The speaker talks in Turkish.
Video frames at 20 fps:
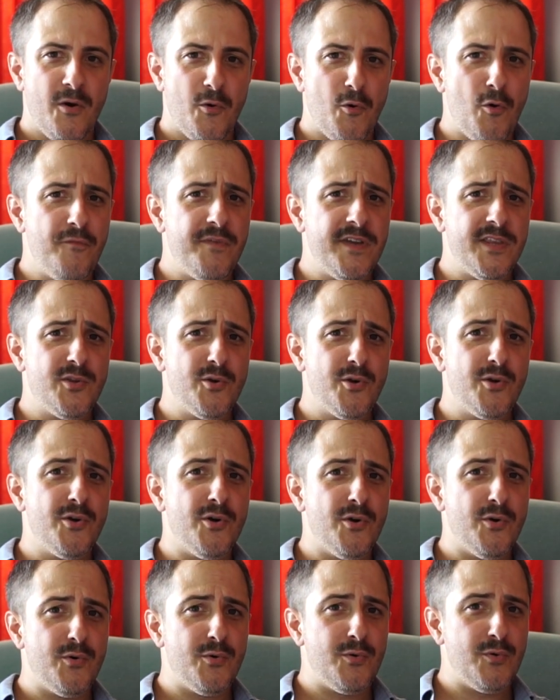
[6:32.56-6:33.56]
O
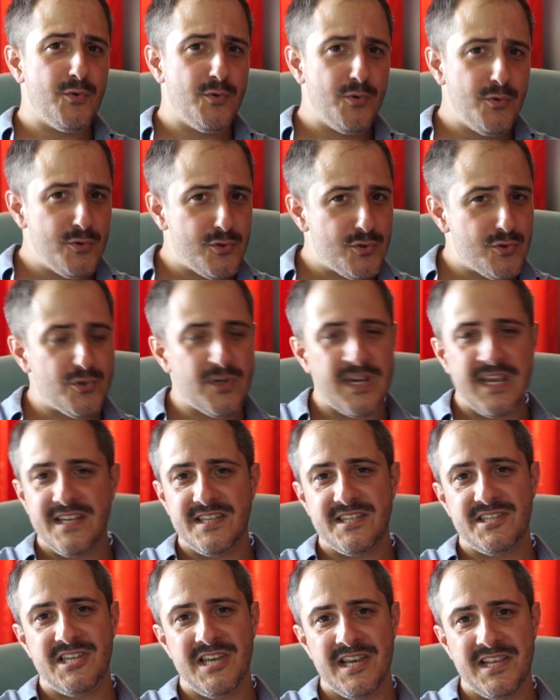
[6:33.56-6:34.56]
videoyu 3
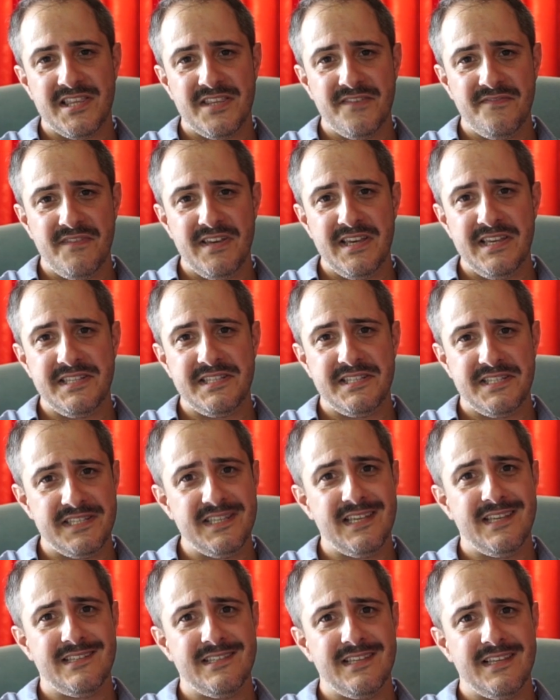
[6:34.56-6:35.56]
kez çektim ve sizin
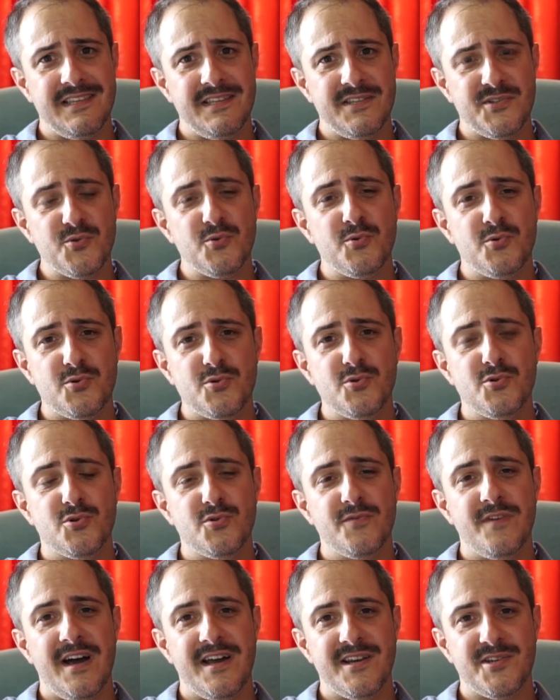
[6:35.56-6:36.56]
izlediğiniz 3.
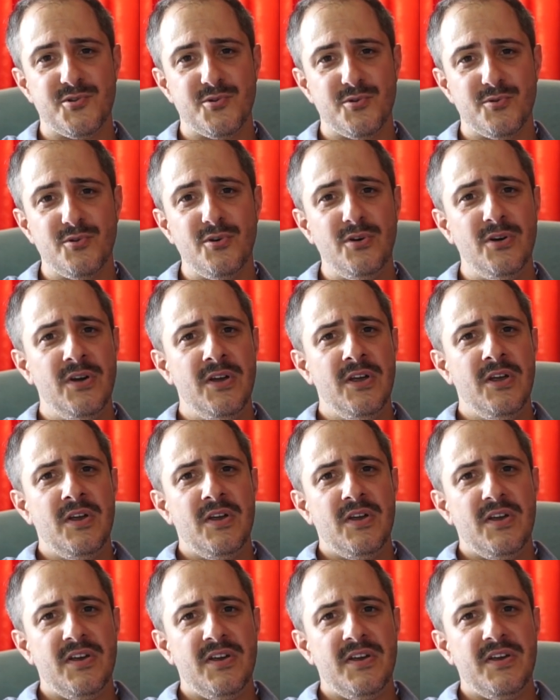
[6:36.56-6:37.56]
versiyonu.
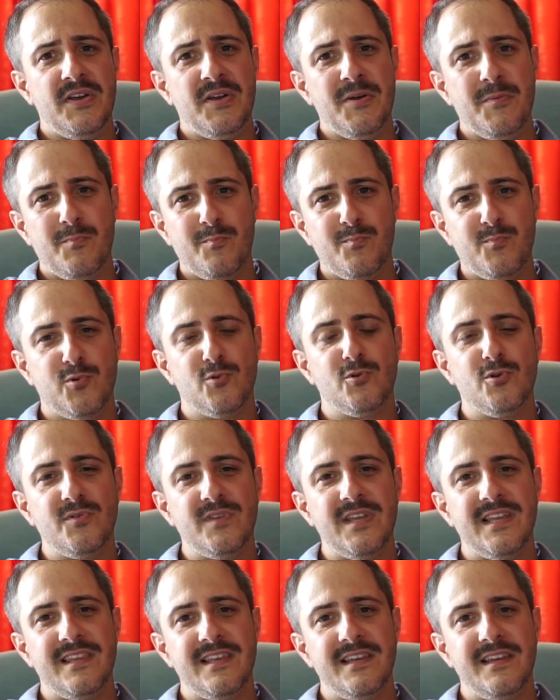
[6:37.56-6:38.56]
Ee, bunun
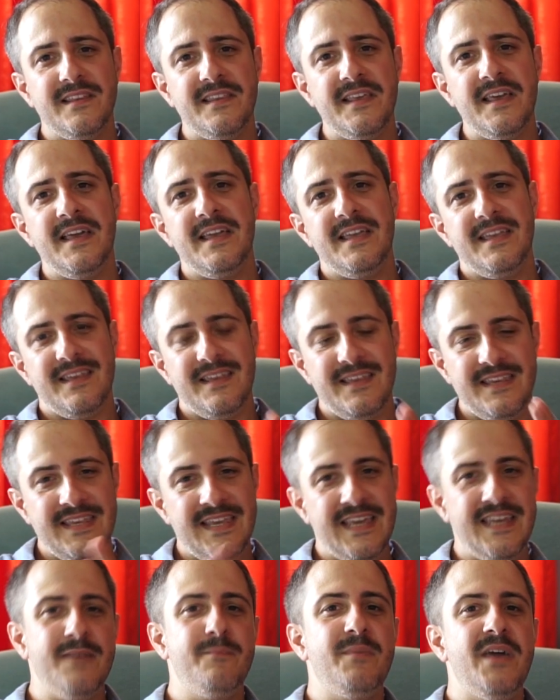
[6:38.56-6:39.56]
nedeni de
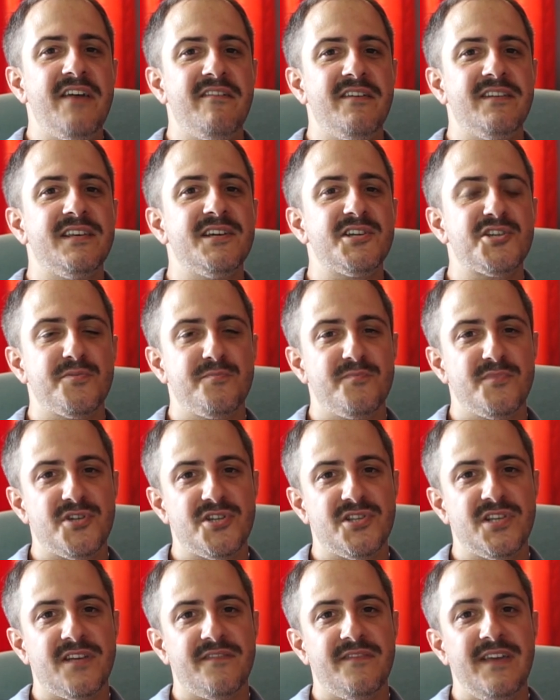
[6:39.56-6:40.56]
yeni bir eve
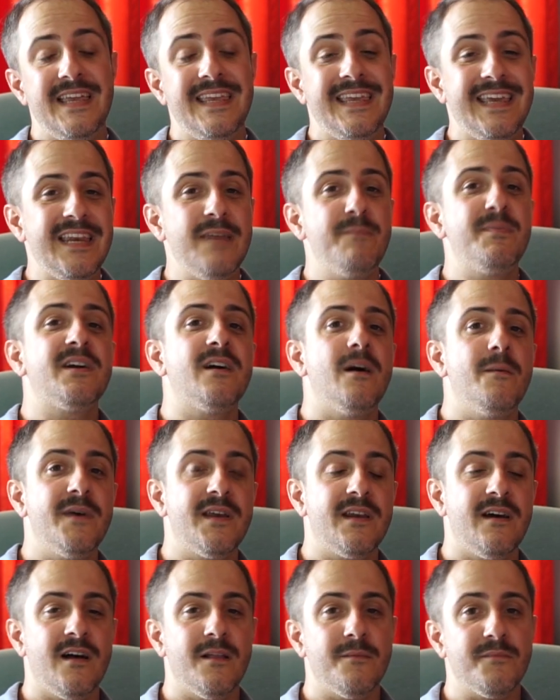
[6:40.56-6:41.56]
taşınmıştık ve yeni bir
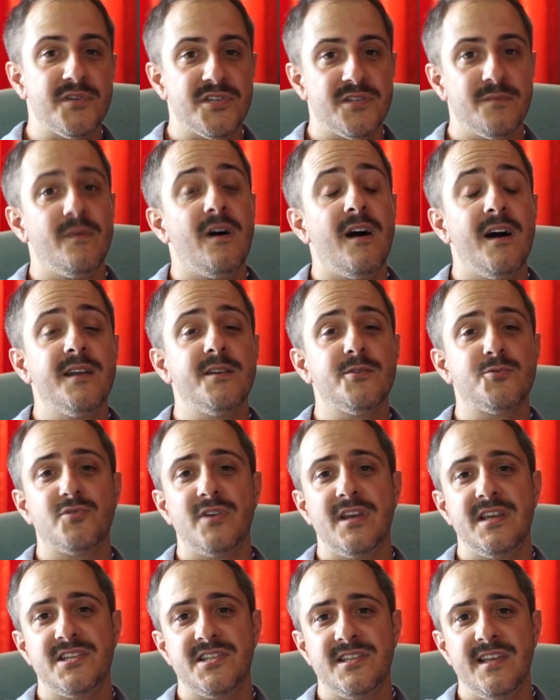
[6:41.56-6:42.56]
kamera almıştım aynı
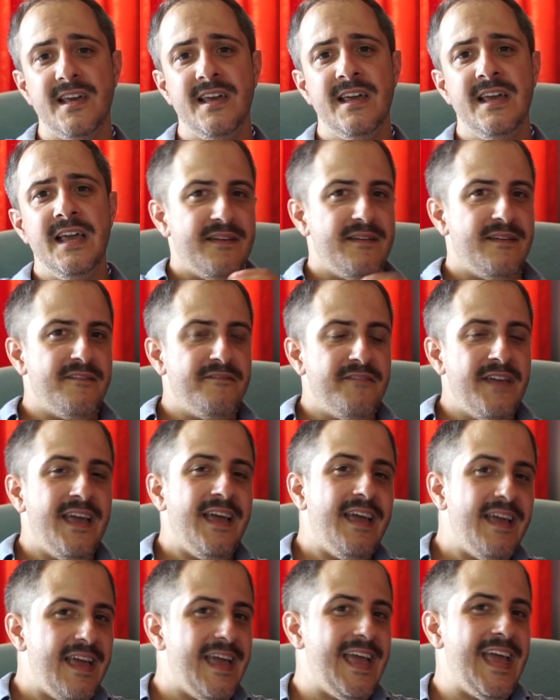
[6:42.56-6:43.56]
süreçte e,
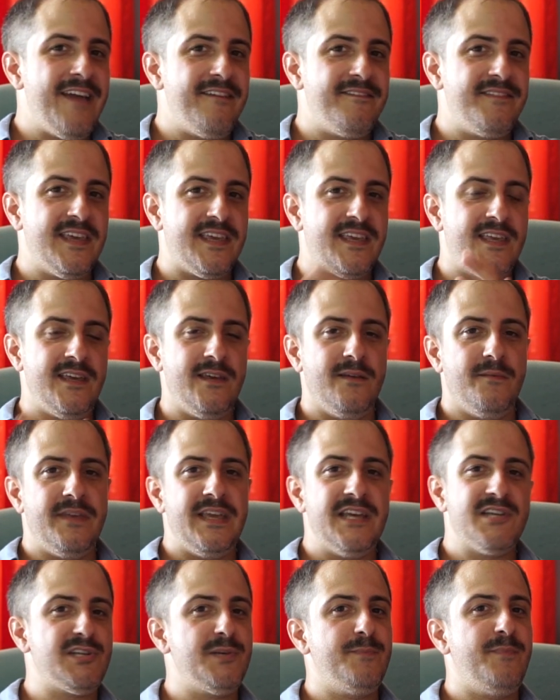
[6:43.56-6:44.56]
ve evdeki
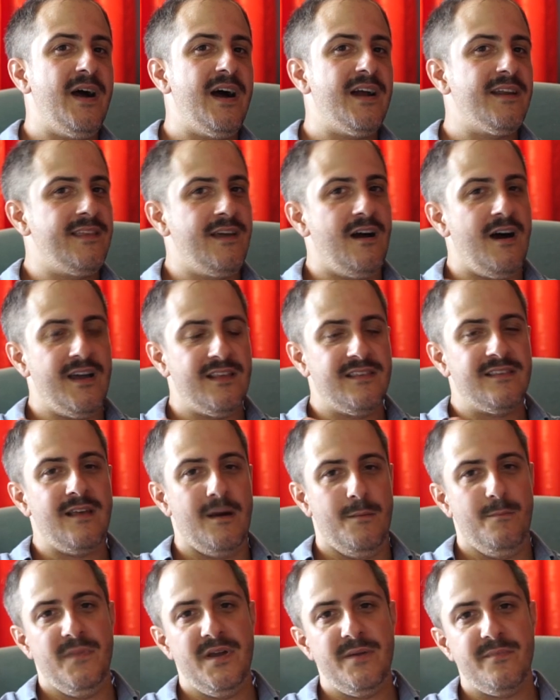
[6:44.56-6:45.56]
yeşil perdeyi
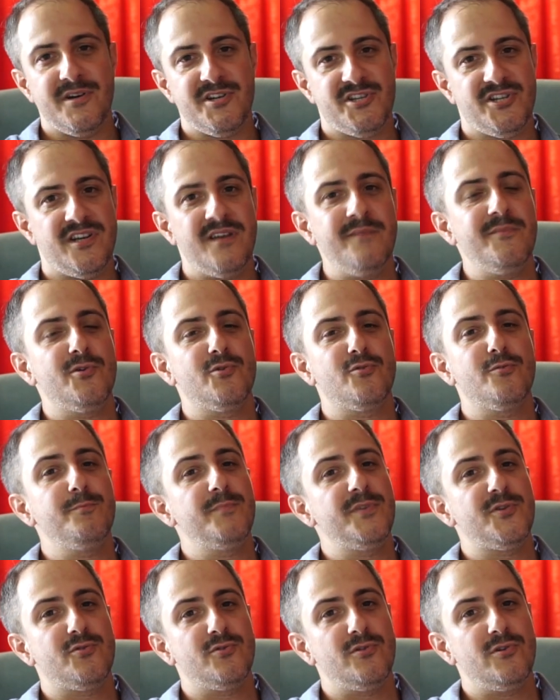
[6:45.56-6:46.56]
aydınlatmayı
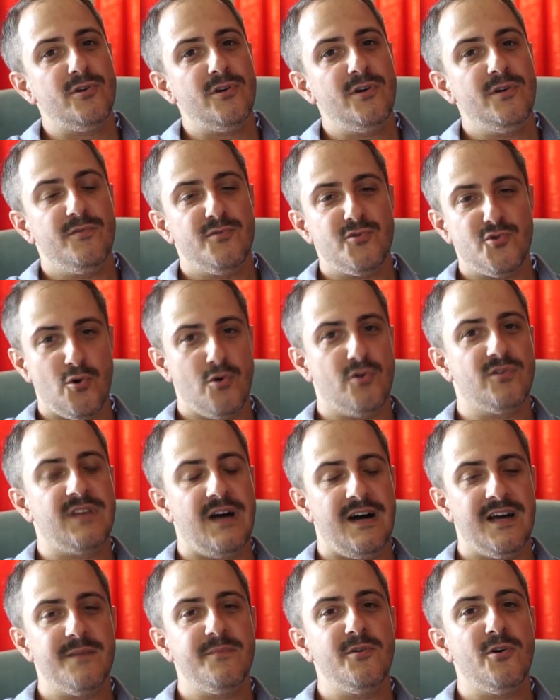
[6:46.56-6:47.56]
başaramıyordum bir türlü çok
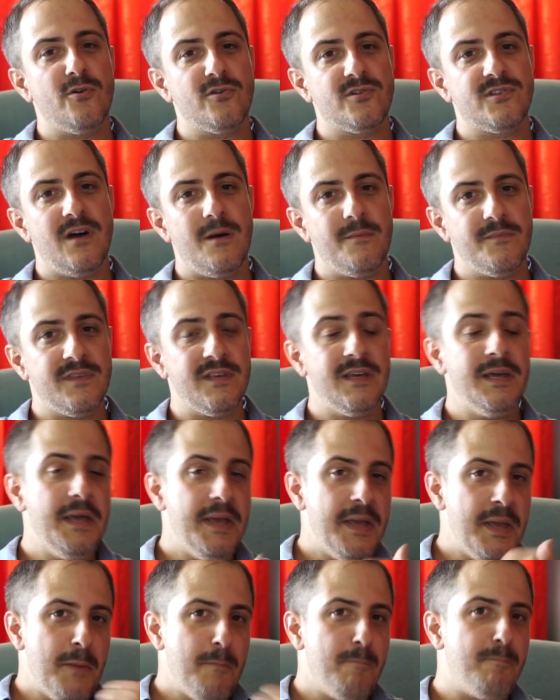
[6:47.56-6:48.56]
dar bir ortamdı
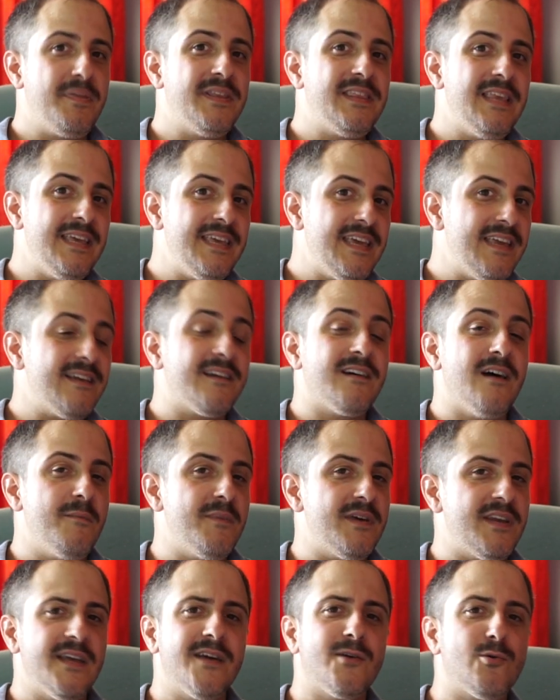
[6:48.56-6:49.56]
bir de yeni
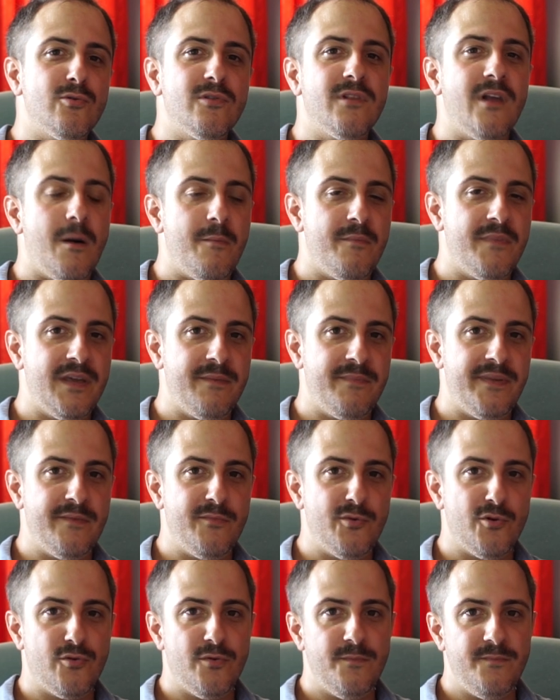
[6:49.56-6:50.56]
kamerayı kullanmayı
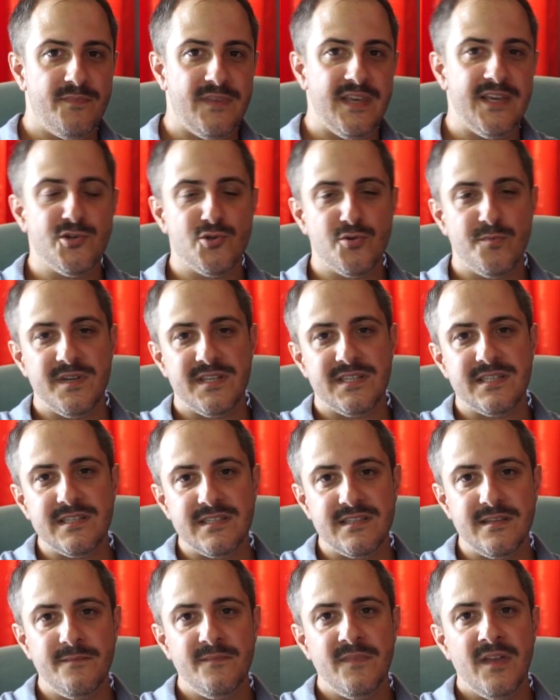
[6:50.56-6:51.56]
bilmiyordum.
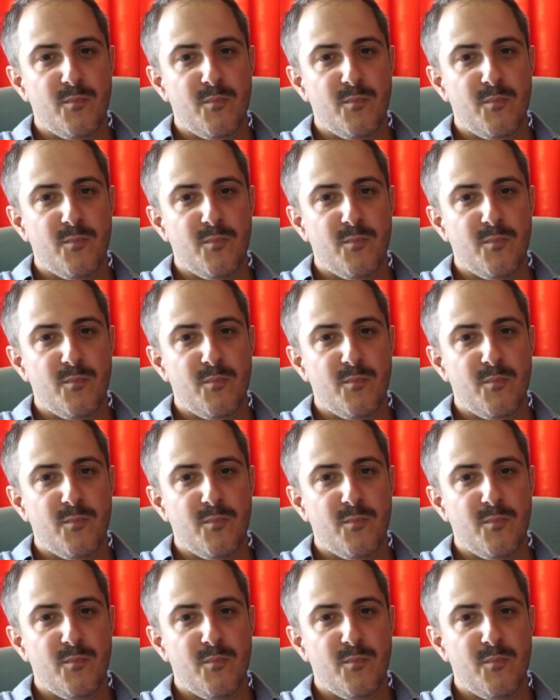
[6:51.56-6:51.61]
Tecrübesizdim.